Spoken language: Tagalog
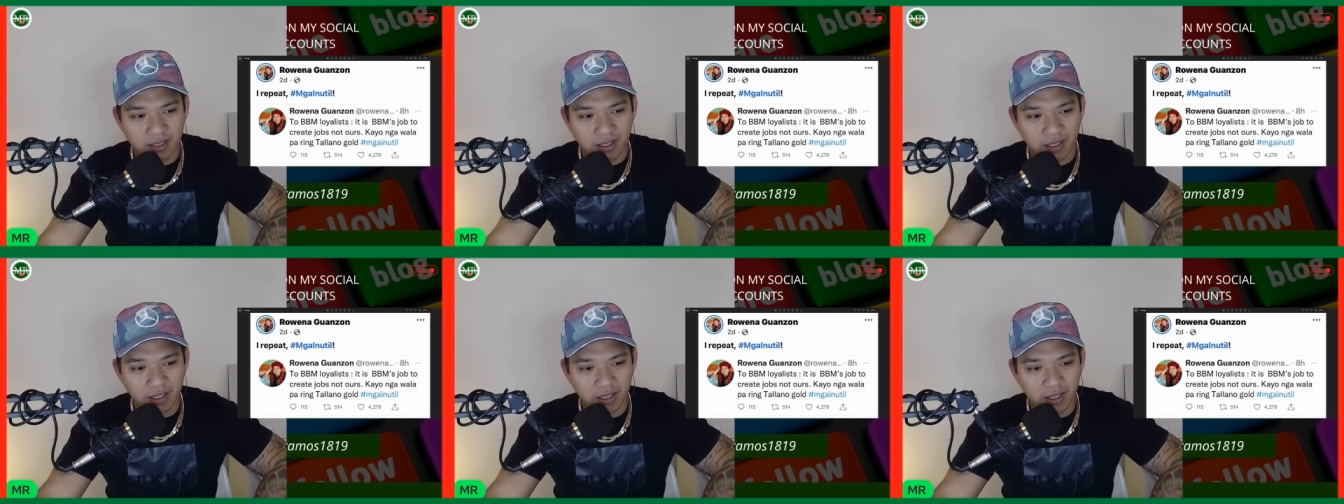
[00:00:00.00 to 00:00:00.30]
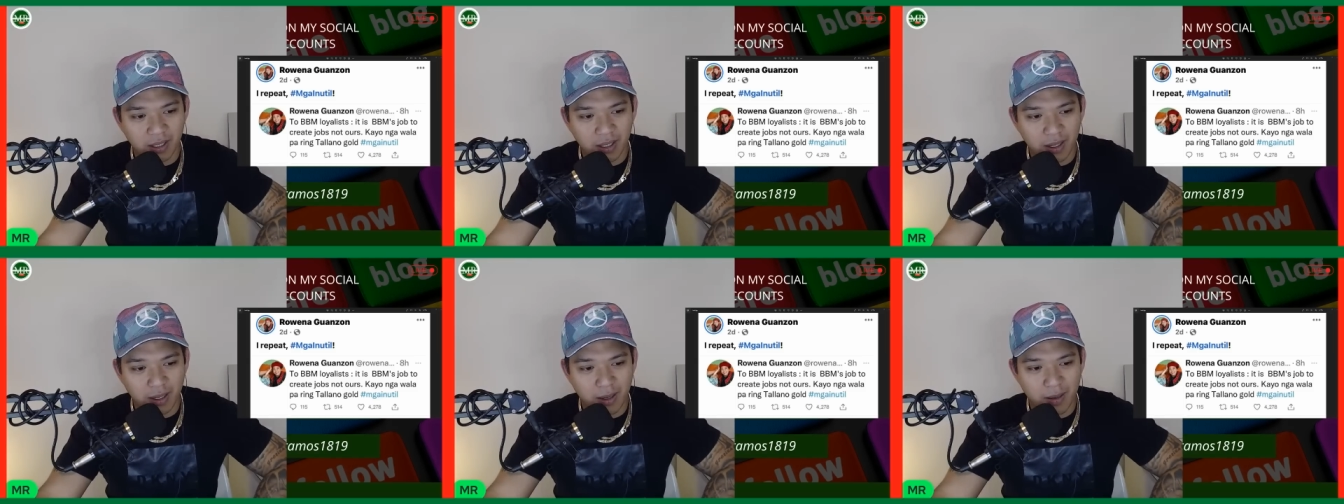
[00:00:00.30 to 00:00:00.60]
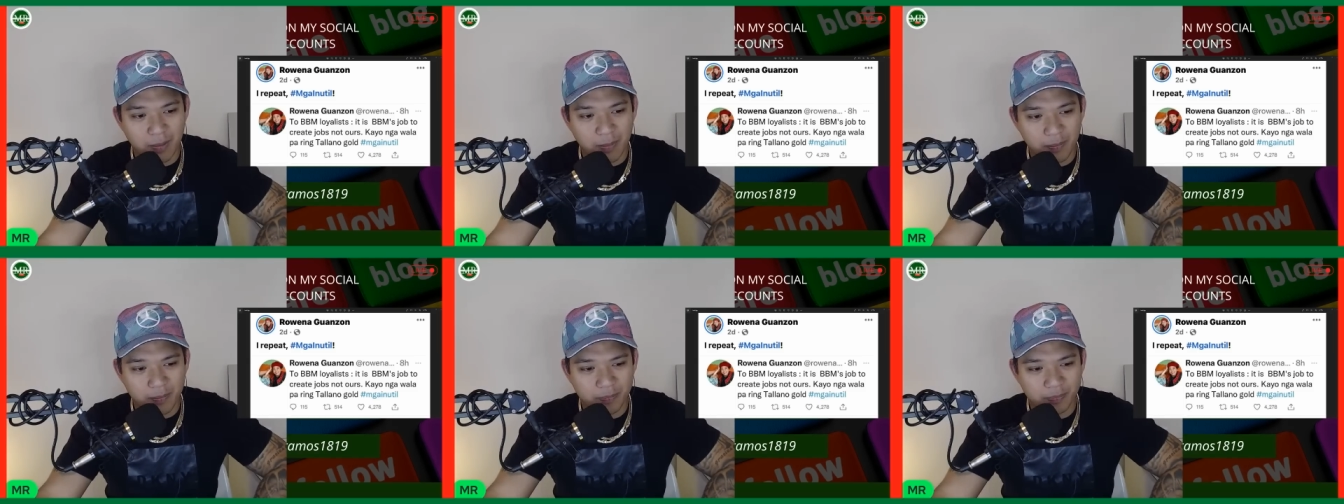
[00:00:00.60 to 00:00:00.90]
ah,
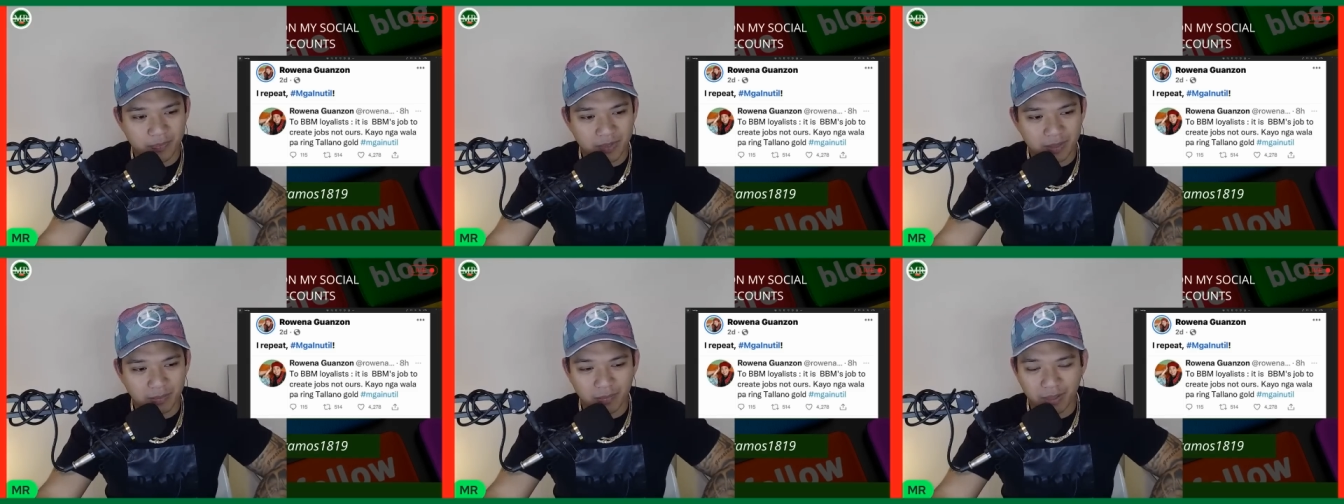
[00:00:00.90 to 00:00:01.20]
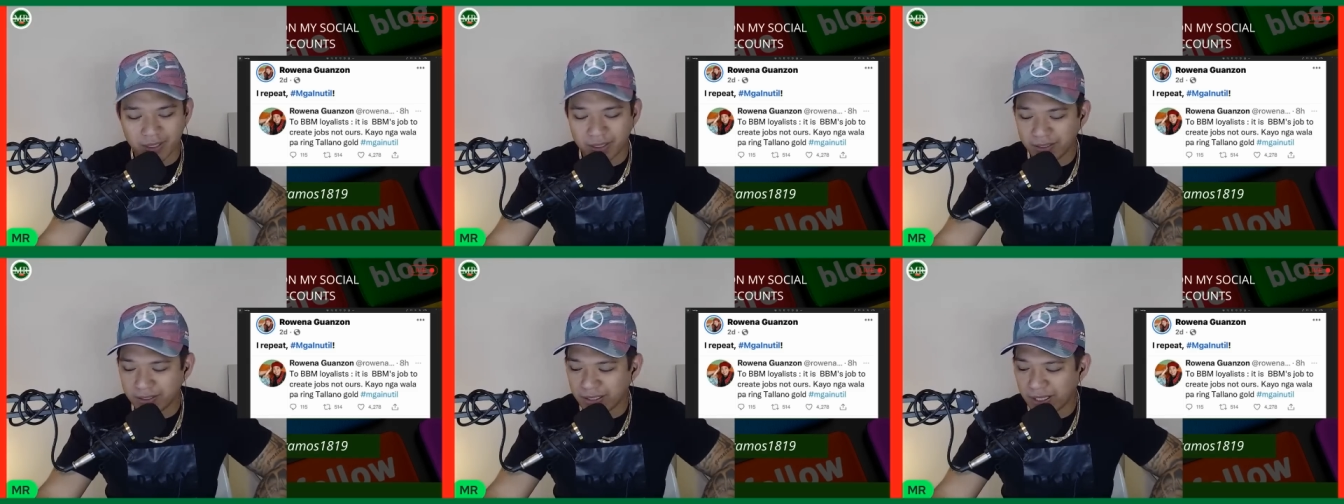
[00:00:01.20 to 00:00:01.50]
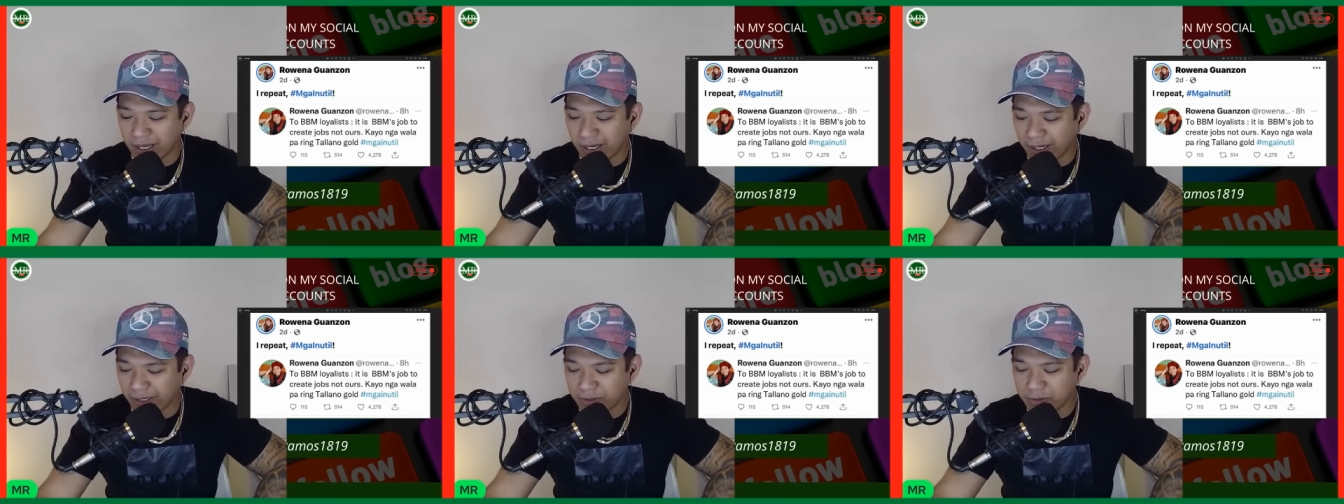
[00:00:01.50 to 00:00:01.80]

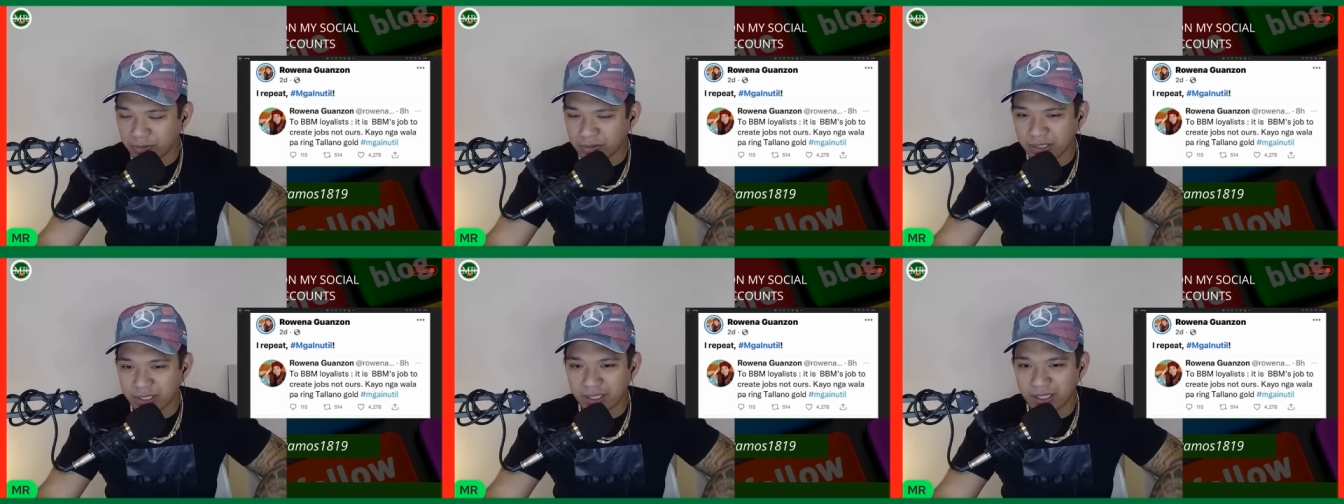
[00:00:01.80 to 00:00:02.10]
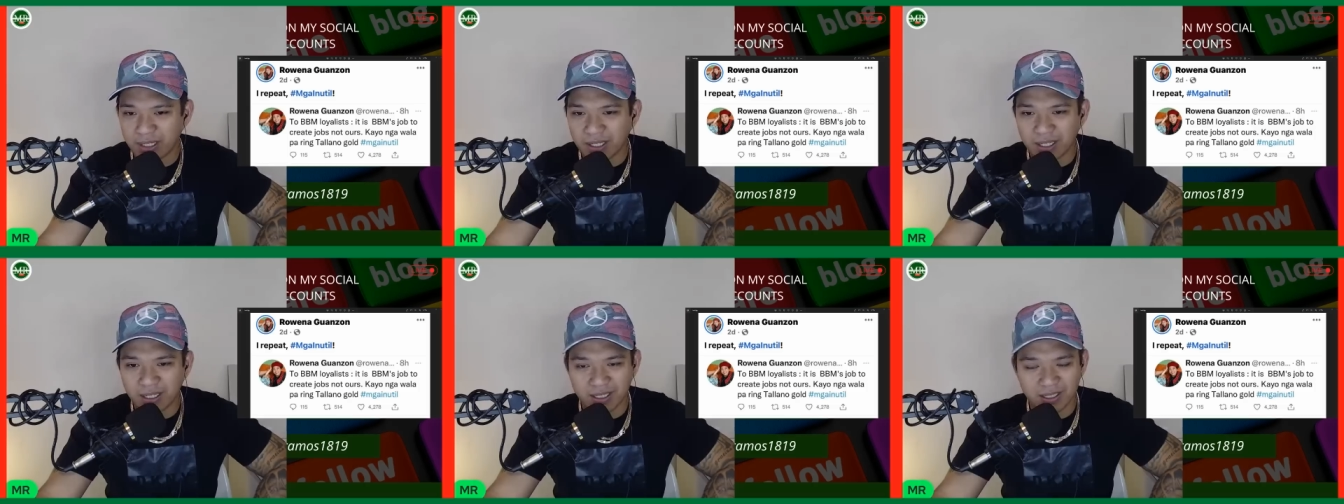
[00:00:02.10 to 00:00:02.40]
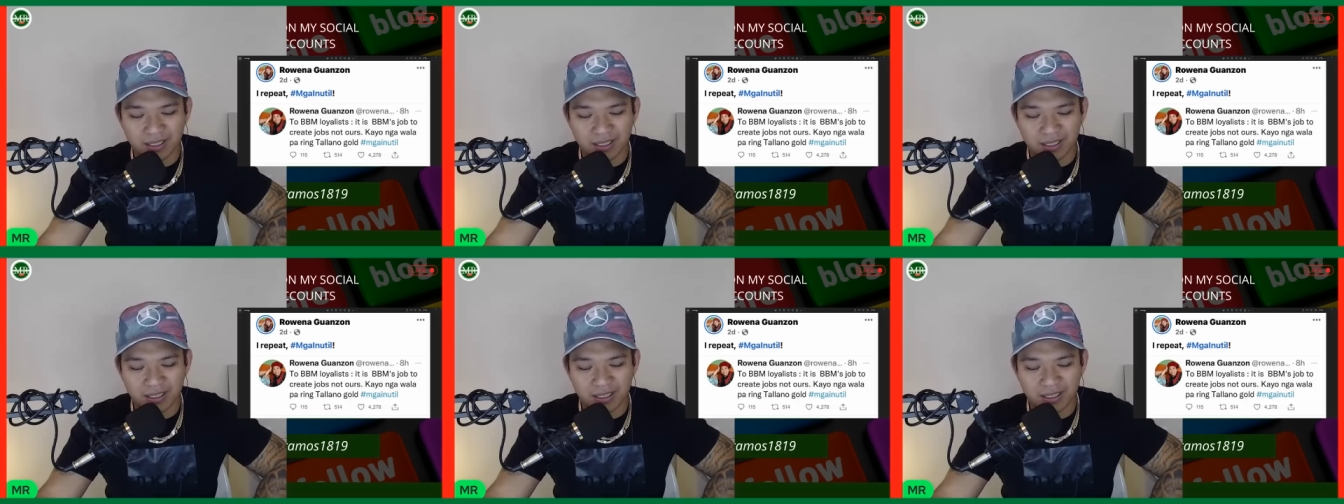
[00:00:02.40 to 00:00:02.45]
mahina kayong nilalo.